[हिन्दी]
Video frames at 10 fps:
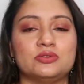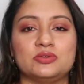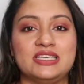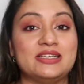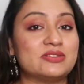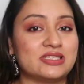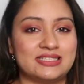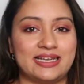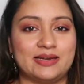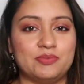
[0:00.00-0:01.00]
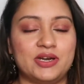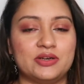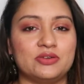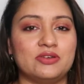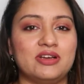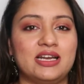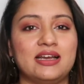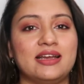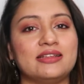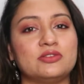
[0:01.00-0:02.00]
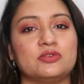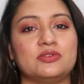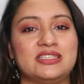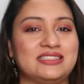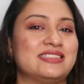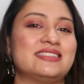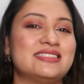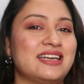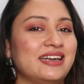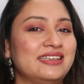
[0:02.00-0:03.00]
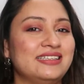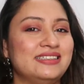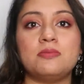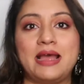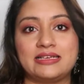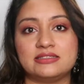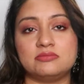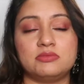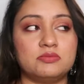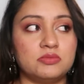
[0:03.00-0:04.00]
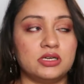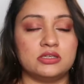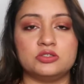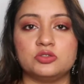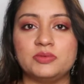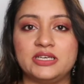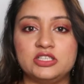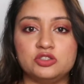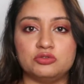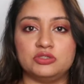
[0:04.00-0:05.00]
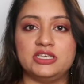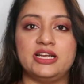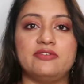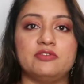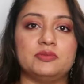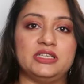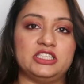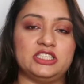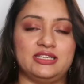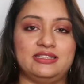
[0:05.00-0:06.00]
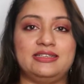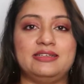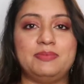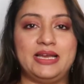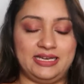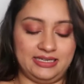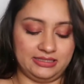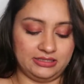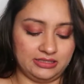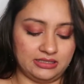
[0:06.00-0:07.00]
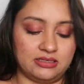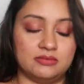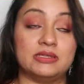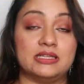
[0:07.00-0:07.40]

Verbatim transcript: तो ये उसका सेकंड पार्ट होने वाला है तो लेट्स गेट स्टार्टेड सो मैक्सिमम जो मेरी ज्वेलरी है वो मेरी शादी के पहले की uh,